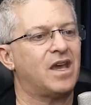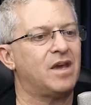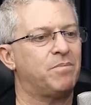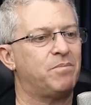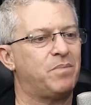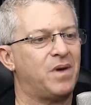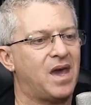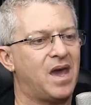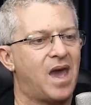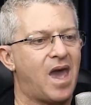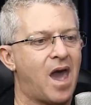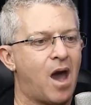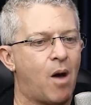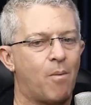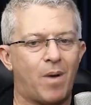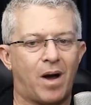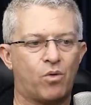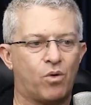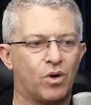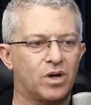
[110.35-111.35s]
RP é
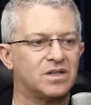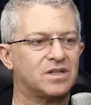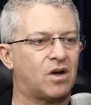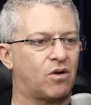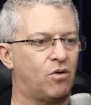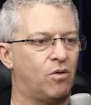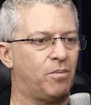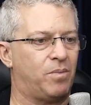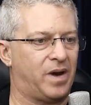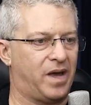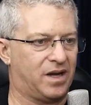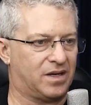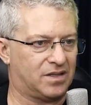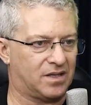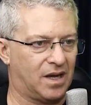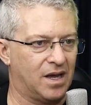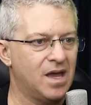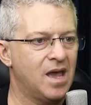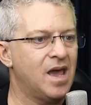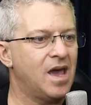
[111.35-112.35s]
uma coisa
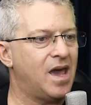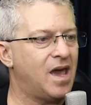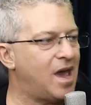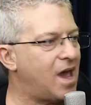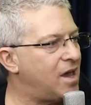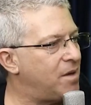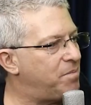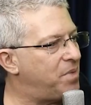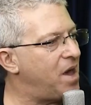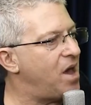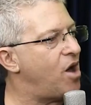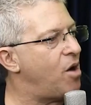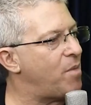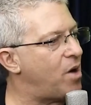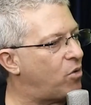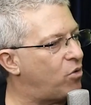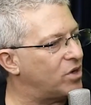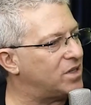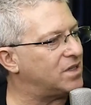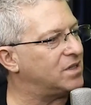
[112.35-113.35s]
complexa. ERP é
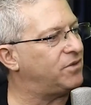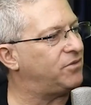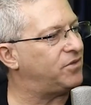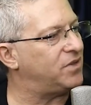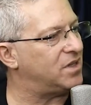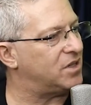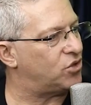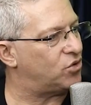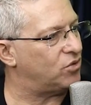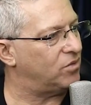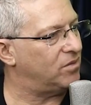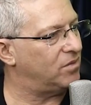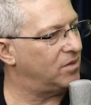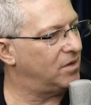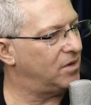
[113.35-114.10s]
uma coisa difícil.